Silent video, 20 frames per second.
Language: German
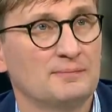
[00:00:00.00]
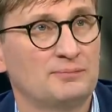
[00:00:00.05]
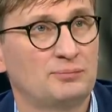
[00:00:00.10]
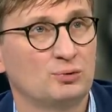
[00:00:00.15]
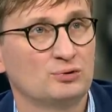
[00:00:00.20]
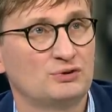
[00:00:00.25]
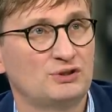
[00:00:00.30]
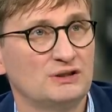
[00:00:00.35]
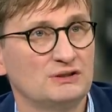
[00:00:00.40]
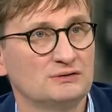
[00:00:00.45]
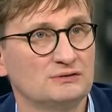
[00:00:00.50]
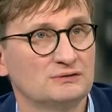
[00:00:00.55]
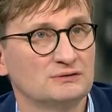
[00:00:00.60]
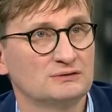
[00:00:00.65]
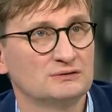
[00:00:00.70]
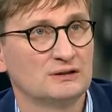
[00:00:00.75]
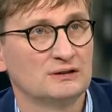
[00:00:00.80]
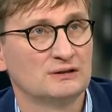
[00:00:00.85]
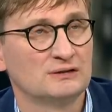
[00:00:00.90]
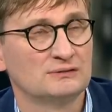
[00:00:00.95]

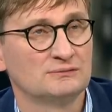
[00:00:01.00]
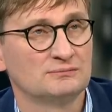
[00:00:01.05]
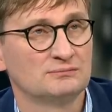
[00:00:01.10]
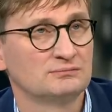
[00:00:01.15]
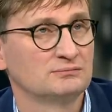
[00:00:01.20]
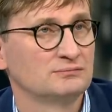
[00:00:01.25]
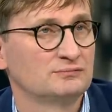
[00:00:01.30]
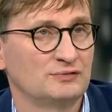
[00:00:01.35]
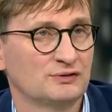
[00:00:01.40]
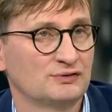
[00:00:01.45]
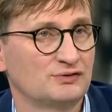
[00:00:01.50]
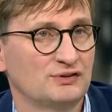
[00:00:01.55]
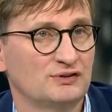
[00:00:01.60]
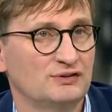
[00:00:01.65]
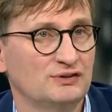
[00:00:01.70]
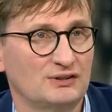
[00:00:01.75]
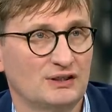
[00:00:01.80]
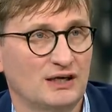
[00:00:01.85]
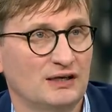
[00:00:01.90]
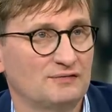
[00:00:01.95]
Putin ähm, wird sich
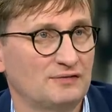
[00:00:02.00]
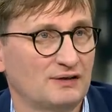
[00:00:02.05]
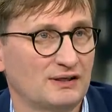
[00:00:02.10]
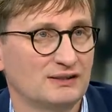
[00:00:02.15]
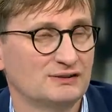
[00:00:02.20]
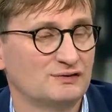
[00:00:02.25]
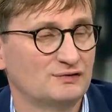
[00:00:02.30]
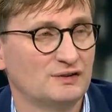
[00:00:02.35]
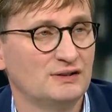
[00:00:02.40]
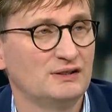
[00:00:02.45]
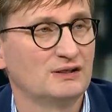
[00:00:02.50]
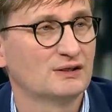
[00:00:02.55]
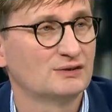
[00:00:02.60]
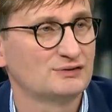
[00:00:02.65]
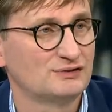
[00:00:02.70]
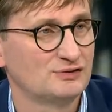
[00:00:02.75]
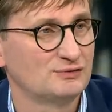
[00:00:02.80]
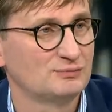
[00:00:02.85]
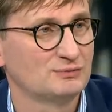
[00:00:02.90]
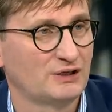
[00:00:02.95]
nicht einfach als Verlierer
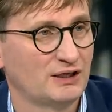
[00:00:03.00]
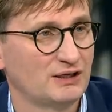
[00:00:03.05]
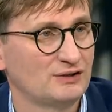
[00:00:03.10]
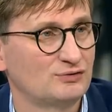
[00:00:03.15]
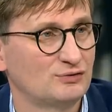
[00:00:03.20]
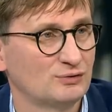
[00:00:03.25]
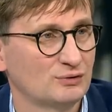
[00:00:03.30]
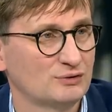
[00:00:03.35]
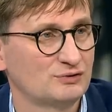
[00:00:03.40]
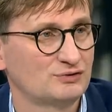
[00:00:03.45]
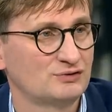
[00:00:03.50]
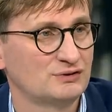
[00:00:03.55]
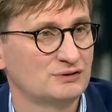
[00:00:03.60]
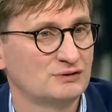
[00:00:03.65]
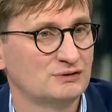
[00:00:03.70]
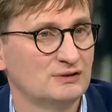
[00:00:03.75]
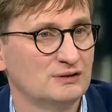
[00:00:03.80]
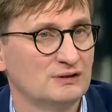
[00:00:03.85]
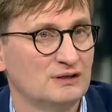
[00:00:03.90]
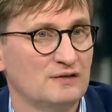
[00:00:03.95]
aus diesem Krieg
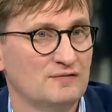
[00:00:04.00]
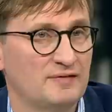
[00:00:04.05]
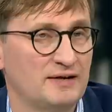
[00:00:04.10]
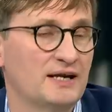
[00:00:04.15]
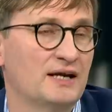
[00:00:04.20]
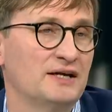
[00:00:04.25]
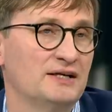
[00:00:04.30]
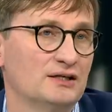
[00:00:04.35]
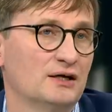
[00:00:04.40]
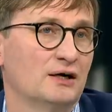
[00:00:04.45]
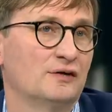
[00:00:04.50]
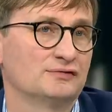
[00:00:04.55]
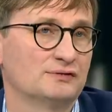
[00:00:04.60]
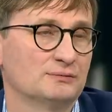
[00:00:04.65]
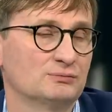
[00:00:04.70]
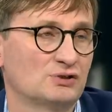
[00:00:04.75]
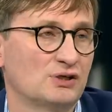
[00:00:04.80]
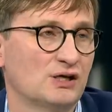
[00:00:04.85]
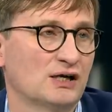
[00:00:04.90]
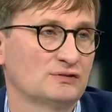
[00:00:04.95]
zurückziehen, wenn er nicht auf
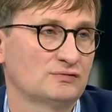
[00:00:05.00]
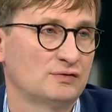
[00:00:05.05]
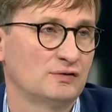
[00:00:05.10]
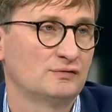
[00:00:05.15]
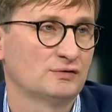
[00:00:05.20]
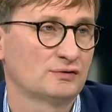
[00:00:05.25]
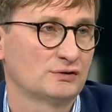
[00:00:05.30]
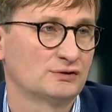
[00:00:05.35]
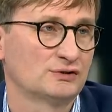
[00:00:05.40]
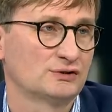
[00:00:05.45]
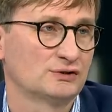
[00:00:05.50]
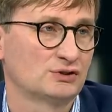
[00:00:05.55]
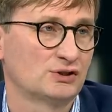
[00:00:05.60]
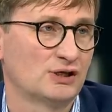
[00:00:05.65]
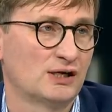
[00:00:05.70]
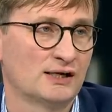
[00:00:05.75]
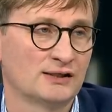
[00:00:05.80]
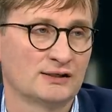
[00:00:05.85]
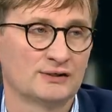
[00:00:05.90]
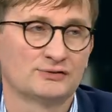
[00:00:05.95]
dem Schlachtfeld wirklich
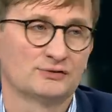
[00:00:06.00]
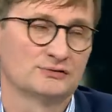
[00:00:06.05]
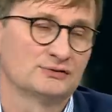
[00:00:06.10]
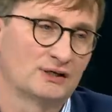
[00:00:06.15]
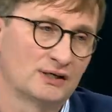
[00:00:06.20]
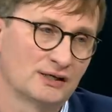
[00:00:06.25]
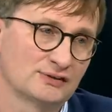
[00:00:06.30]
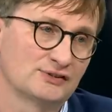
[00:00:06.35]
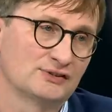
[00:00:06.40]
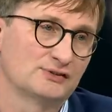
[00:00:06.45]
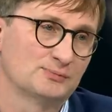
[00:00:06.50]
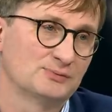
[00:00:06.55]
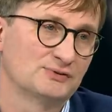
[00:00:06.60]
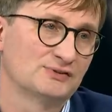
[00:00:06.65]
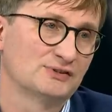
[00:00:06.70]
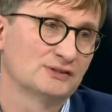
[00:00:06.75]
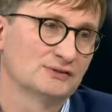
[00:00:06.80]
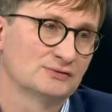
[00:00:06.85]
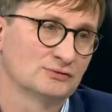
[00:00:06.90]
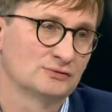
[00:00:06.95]
geschlagen ist. Und danach sieht
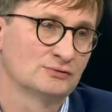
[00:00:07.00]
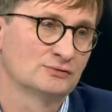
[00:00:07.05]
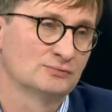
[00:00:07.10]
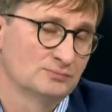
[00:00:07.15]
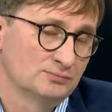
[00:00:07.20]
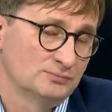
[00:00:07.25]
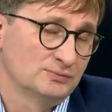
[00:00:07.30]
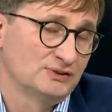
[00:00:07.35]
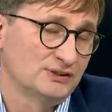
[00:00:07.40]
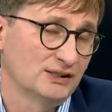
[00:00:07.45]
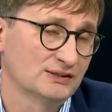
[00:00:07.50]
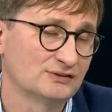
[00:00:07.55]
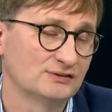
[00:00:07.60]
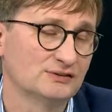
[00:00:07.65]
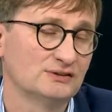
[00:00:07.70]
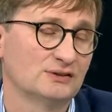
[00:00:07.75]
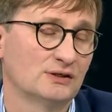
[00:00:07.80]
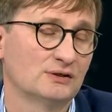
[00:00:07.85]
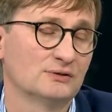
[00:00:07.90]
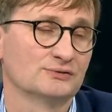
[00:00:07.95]
es bis jetzt
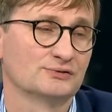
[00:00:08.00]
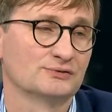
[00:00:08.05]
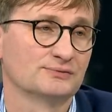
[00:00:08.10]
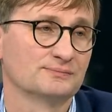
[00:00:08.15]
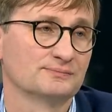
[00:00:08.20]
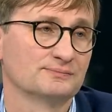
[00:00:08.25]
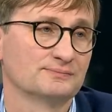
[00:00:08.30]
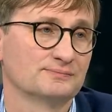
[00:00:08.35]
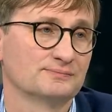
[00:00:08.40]
nicht aus.